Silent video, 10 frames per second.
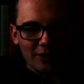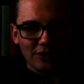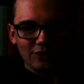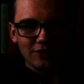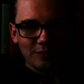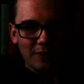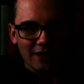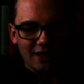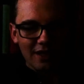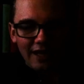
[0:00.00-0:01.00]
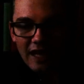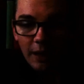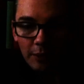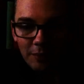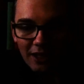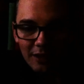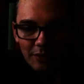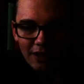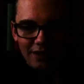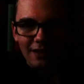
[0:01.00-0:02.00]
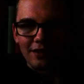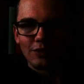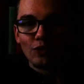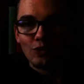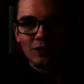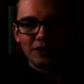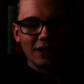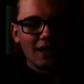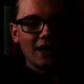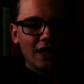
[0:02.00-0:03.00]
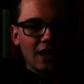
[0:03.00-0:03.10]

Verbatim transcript: czy pan jest ojcem pana, jak pan ma na imię? Ludwik.